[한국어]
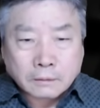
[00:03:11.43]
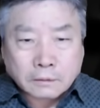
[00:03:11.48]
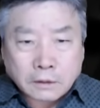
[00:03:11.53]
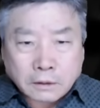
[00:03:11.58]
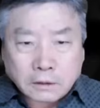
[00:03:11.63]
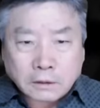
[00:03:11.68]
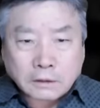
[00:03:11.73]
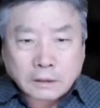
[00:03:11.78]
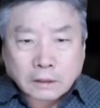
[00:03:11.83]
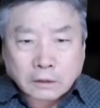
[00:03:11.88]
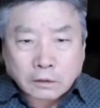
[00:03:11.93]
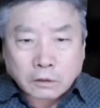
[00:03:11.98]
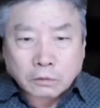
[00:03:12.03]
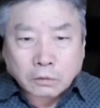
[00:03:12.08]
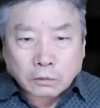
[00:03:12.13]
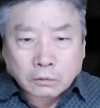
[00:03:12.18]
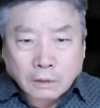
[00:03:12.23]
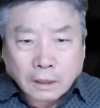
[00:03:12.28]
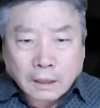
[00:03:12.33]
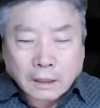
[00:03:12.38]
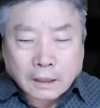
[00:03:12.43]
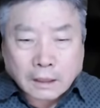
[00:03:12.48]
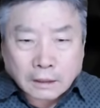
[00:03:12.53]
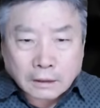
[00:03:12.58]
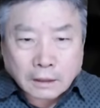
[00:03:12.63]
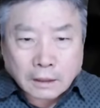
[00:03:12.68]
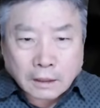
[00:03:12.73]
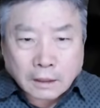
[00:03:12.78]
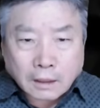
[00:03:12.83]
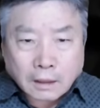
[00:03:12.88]
지지자들도
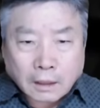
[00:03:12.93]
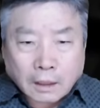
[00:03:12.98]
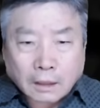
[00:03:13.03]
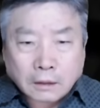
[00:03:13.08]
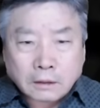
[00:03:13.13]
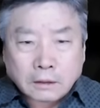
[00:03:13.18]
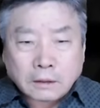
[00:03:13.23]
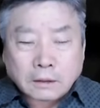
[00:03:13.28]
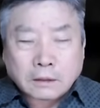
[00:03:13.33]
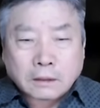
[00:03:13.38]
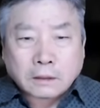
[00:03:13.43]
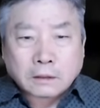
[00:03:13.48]
따라가다가 아이